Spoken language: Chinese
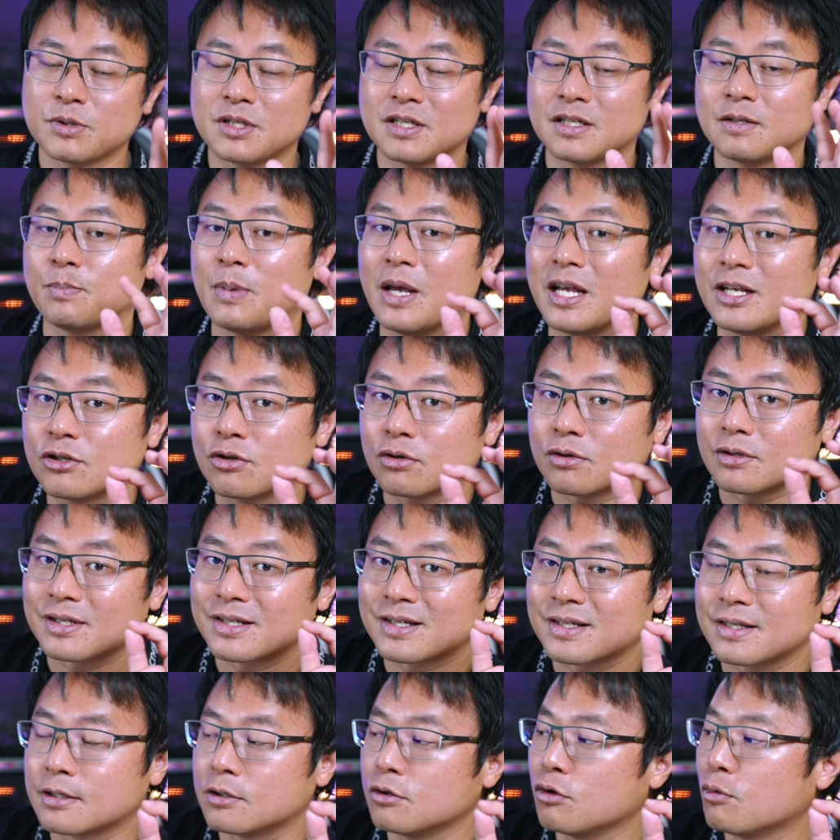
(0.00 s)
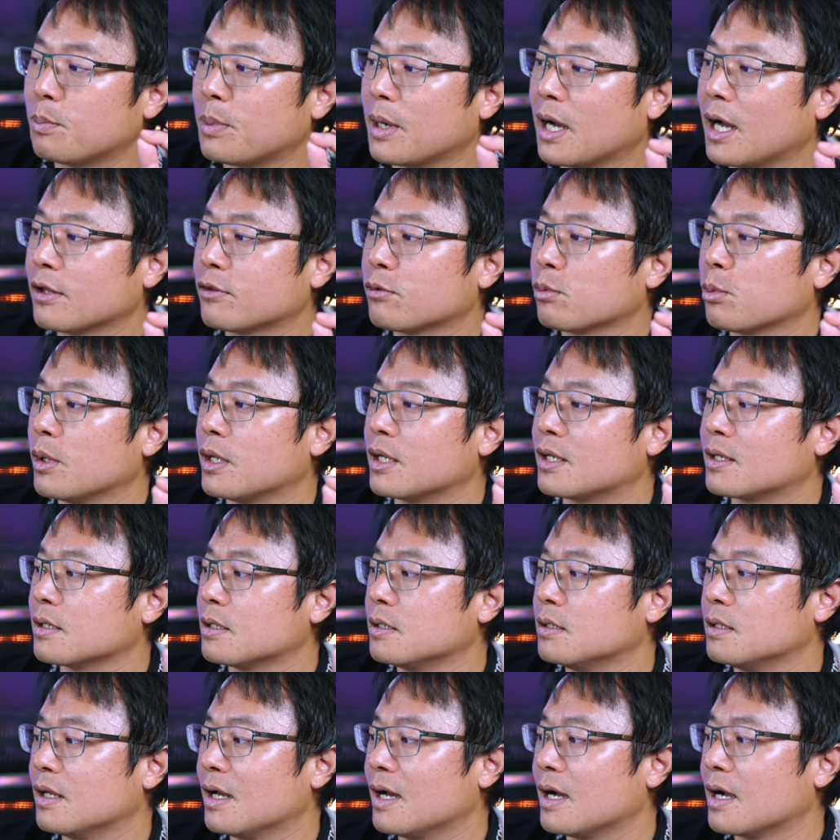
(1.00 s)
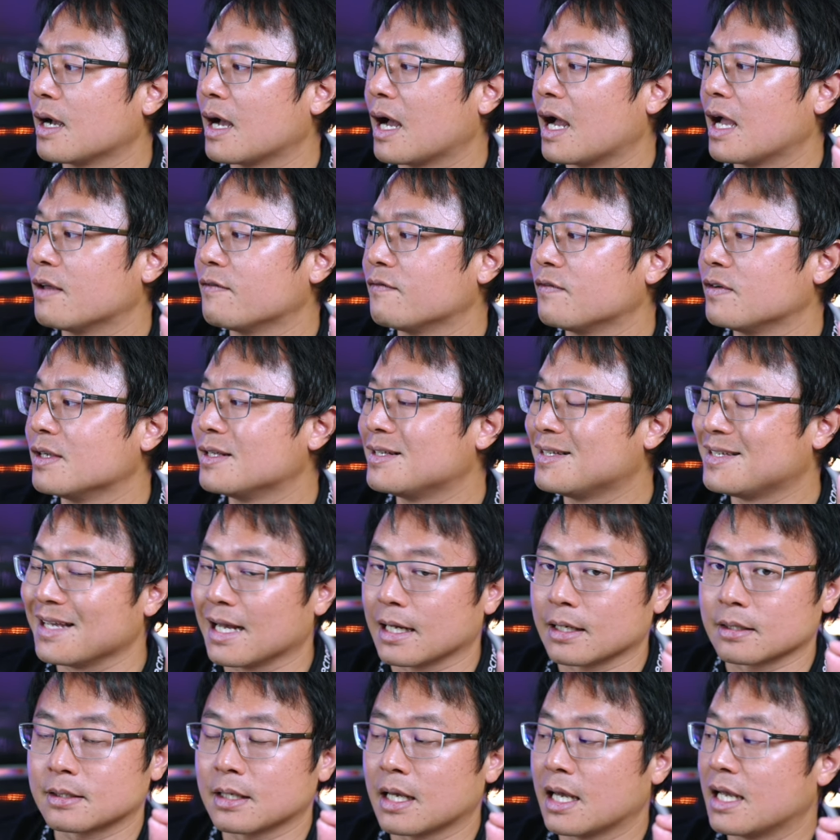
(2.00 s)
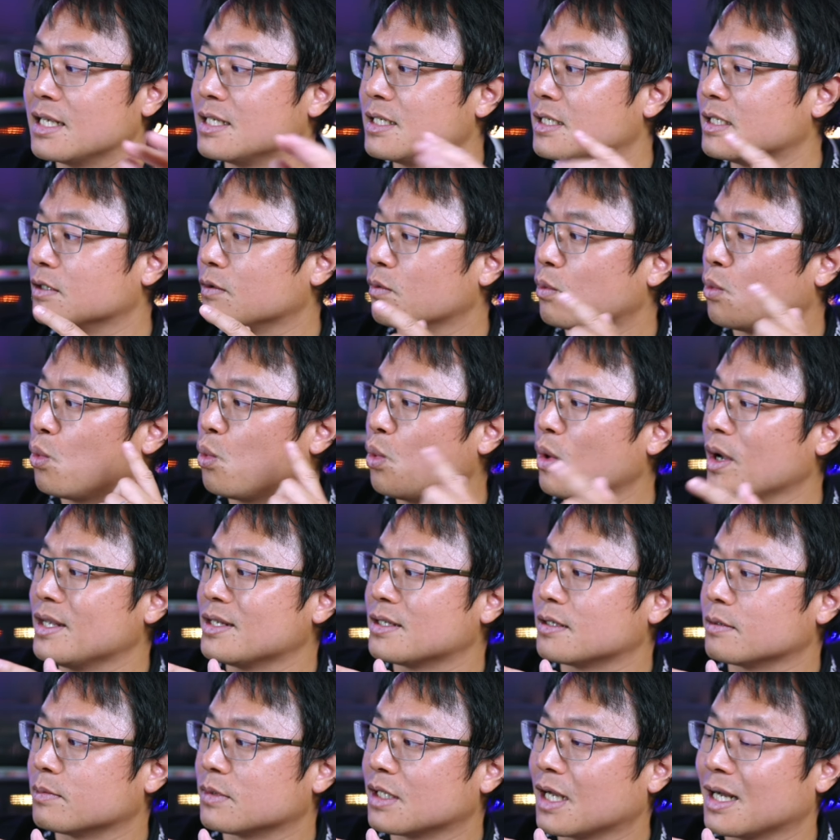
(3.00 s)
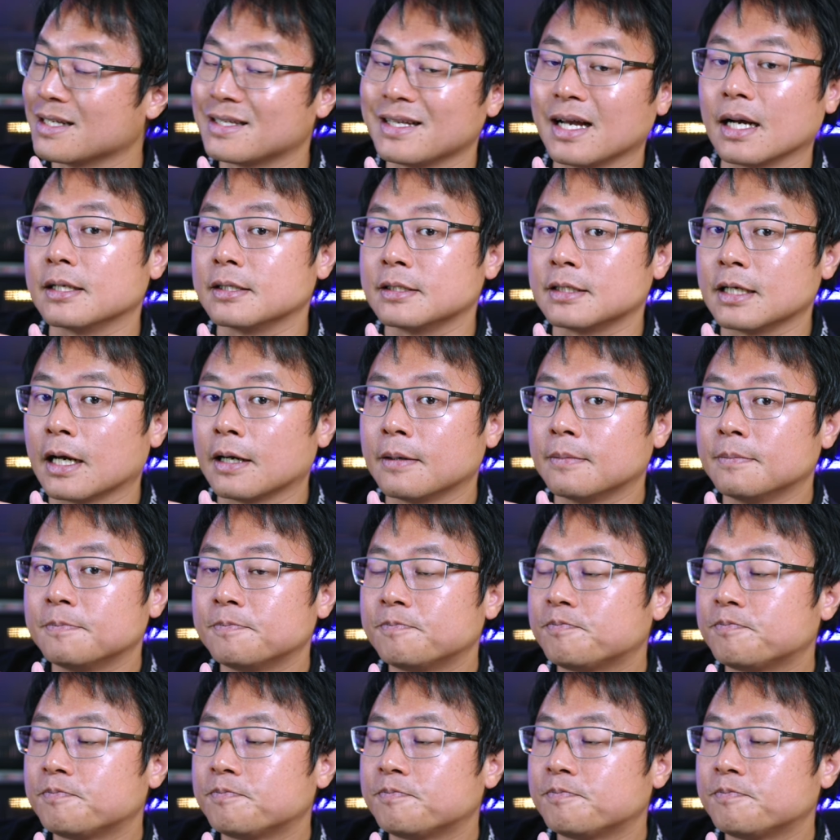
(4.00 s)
specialist skill pathway 跟 N I V 讲在一起，为什么他这样讲？